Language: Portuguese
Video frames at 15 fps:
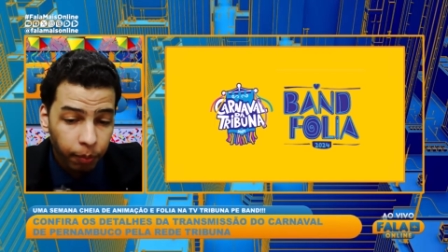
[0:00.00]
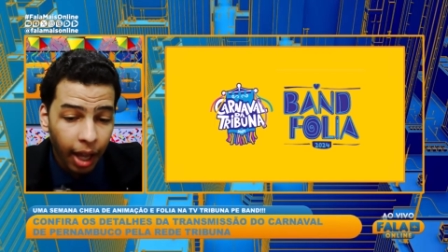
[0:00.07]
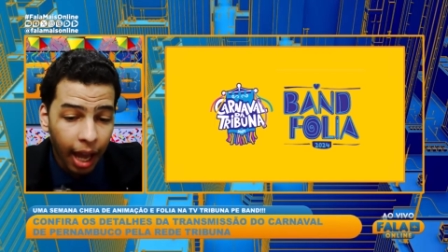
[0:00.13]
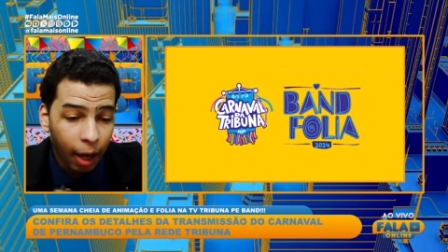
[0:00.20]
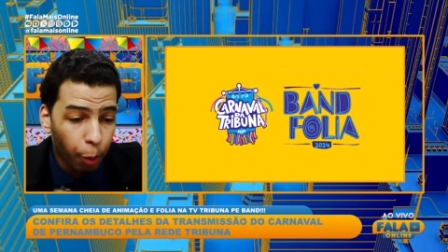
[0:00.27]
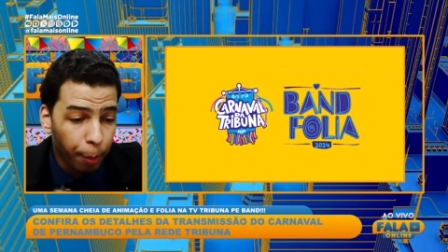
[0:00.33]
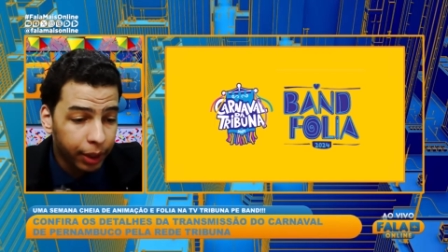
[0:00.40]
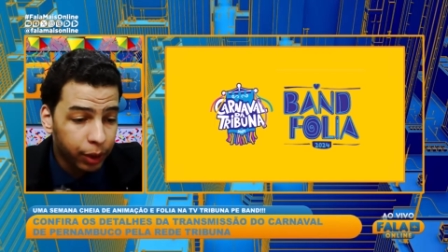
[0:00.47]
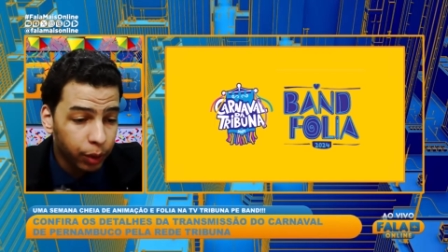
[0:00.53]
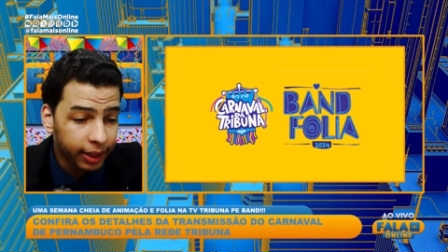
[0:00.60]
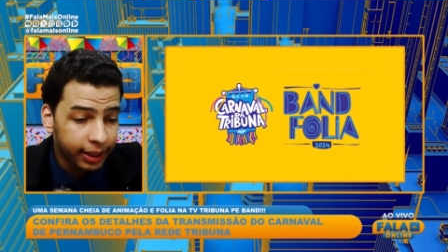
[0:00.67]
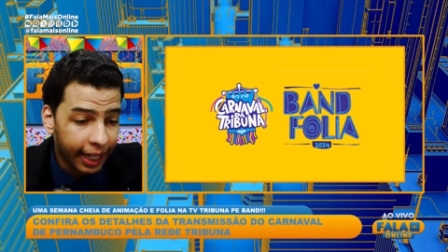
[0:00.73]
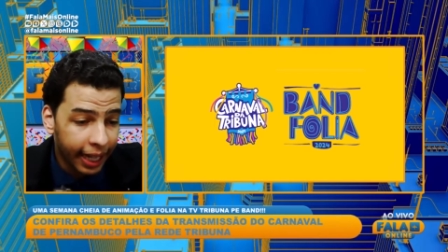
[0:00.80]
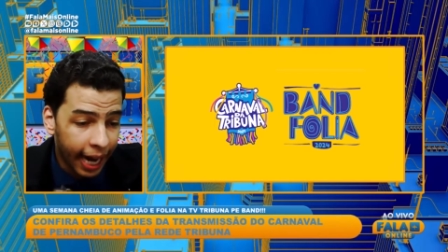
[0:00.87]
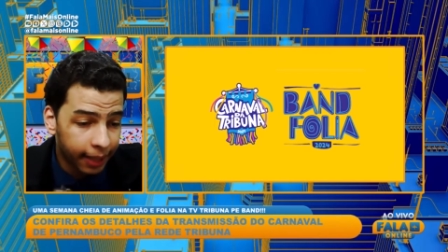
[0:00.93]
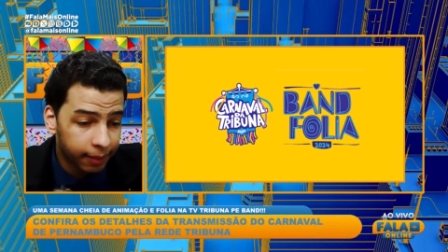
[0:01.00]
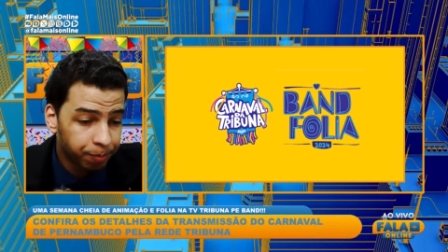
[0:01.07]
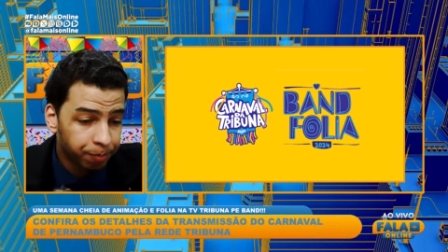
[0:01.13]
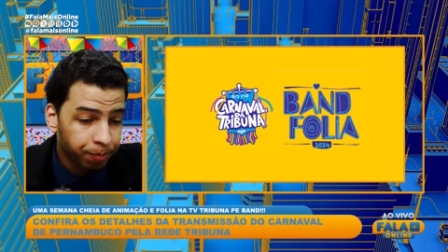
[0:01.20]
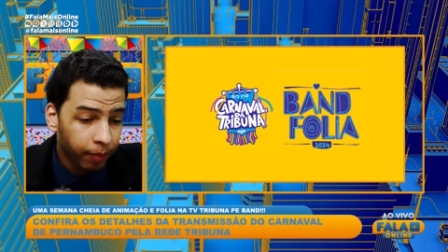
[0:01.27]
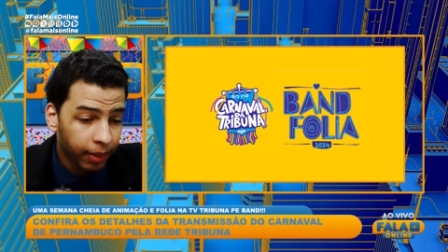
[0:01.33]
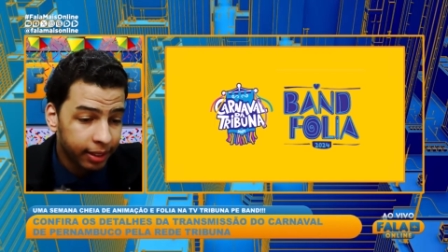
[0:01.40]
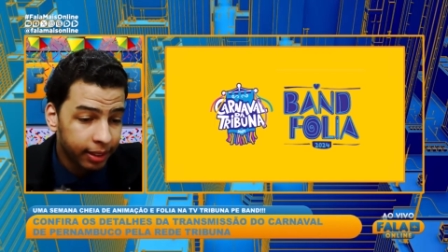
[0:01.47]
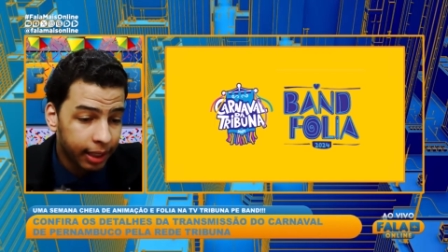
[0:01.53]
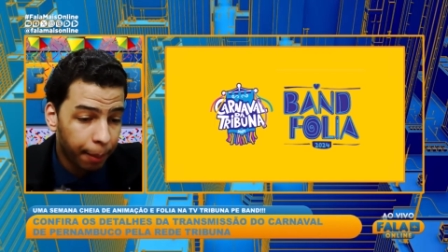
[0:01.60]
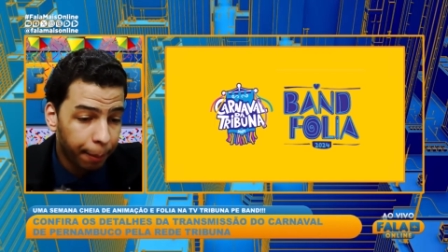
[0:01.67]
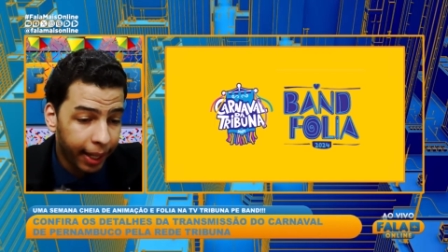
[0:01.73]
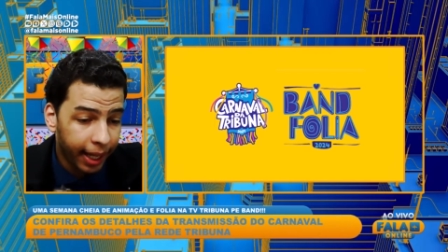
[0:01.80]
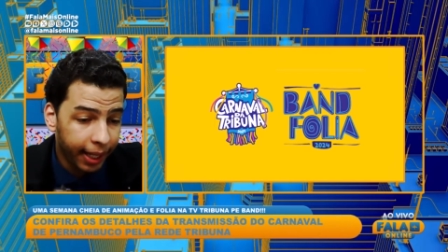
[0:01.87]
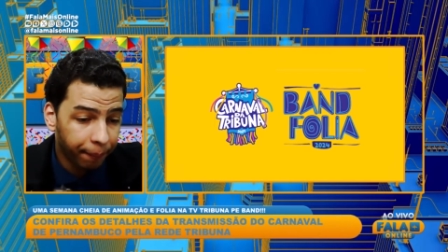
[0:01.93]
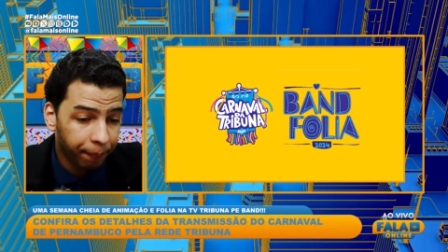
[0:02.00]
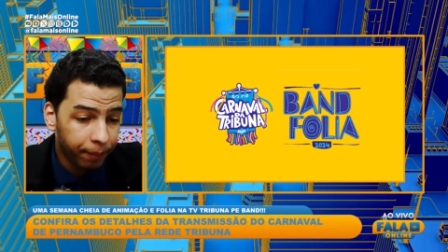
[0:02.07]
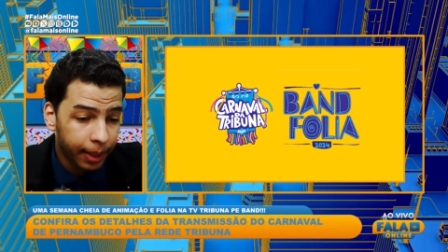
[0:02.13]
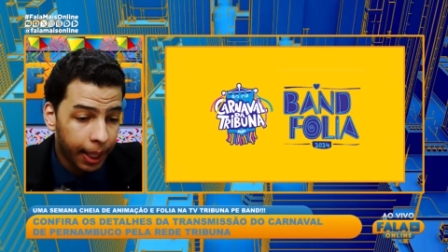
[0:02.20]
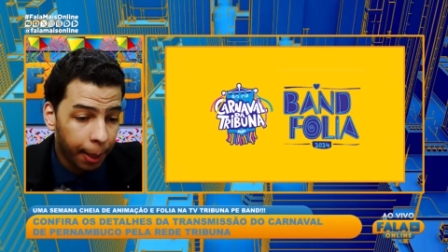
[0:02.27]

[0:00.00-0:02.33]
A cobertura terá também